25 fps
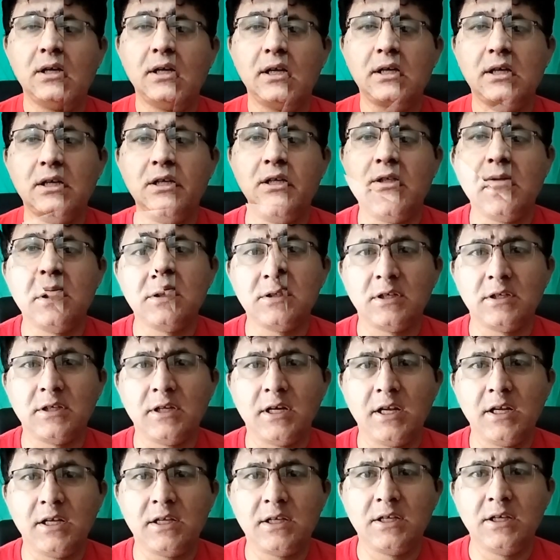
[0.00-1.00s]
असफ़ल
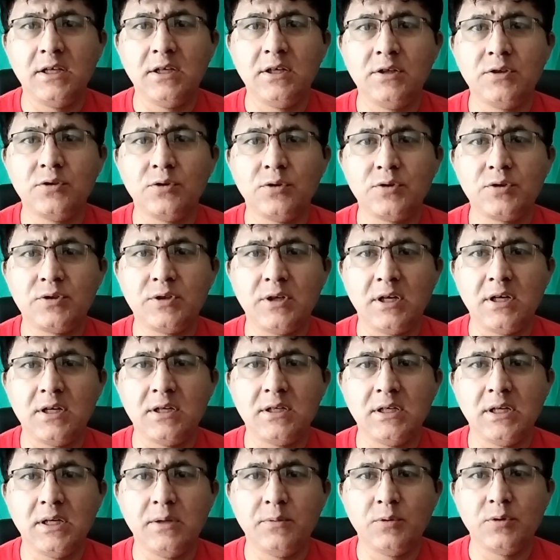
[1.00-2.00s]
जदारी की जो
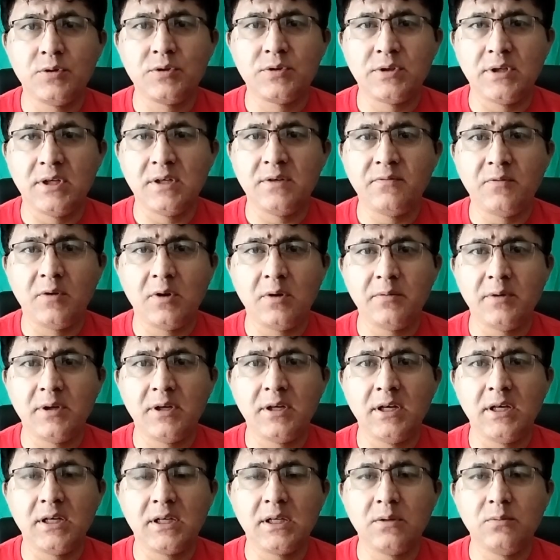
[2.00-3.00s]
स्ट्रेटजी है वो स्ट्रेट
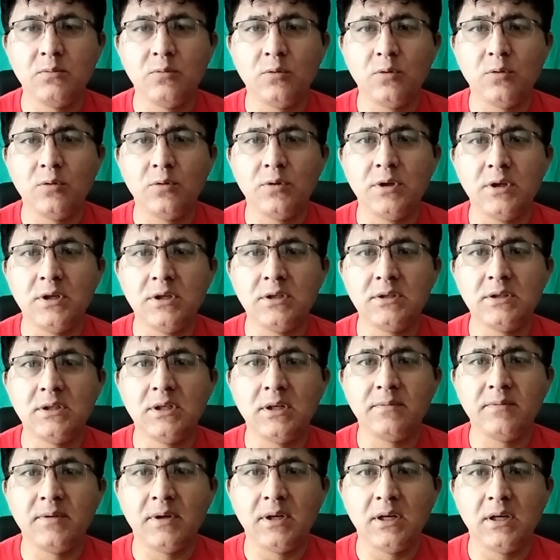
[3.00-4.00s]
फॉरवर्ड है कि वो इस
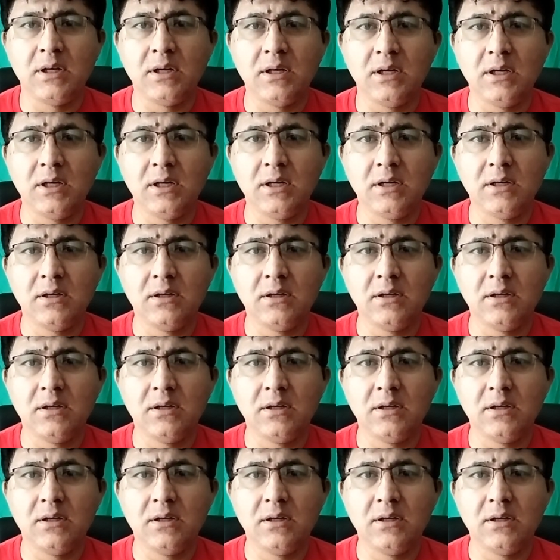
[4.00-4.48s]
दफ़ा